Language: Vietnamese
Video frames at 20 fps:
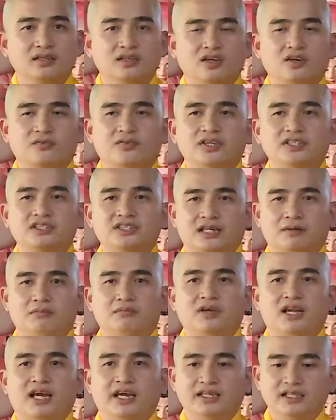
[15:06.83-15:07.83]
nó phải
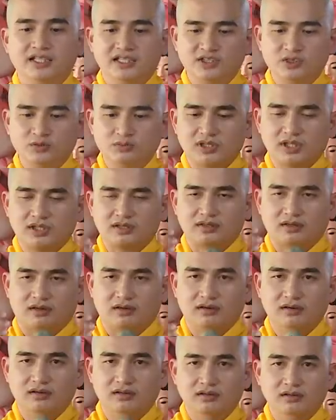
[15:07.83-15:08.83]
chậm lại để chúng ta
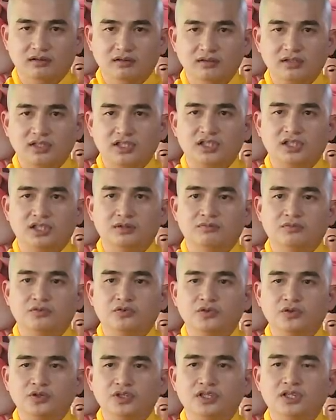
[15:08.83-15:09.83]
tận hưởng cái niềm
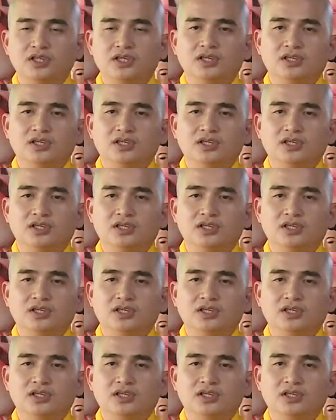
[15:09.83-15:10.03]
vui,